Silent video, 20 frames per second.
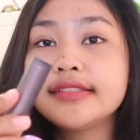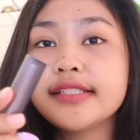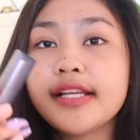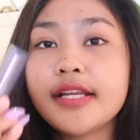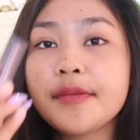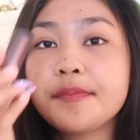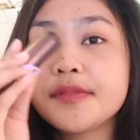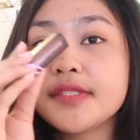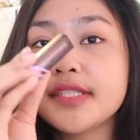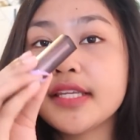si
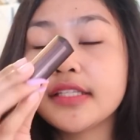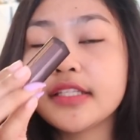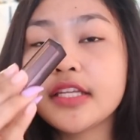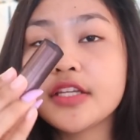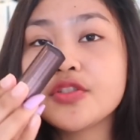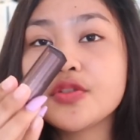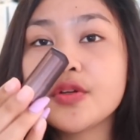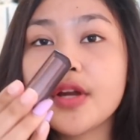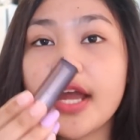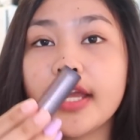
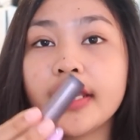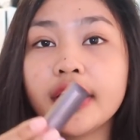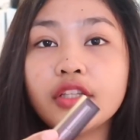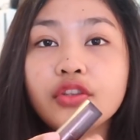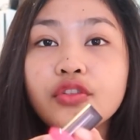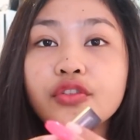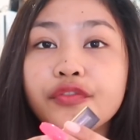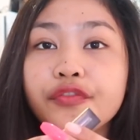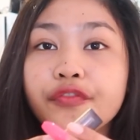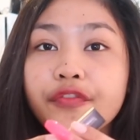lipsticknya juga
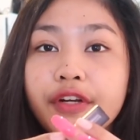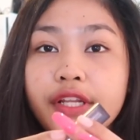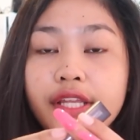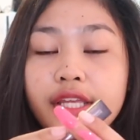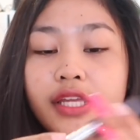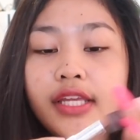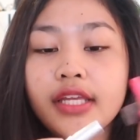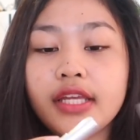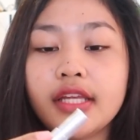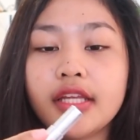ini tuh
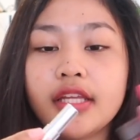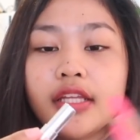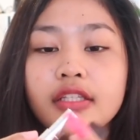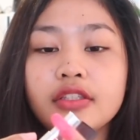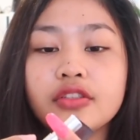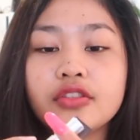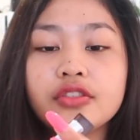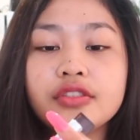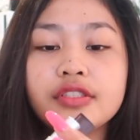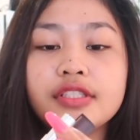free
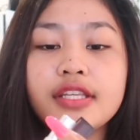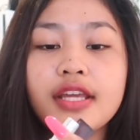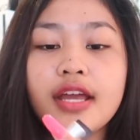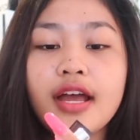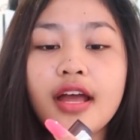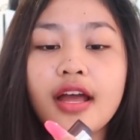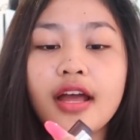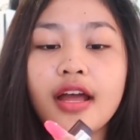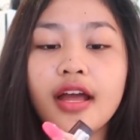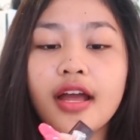terus
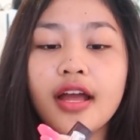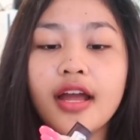dia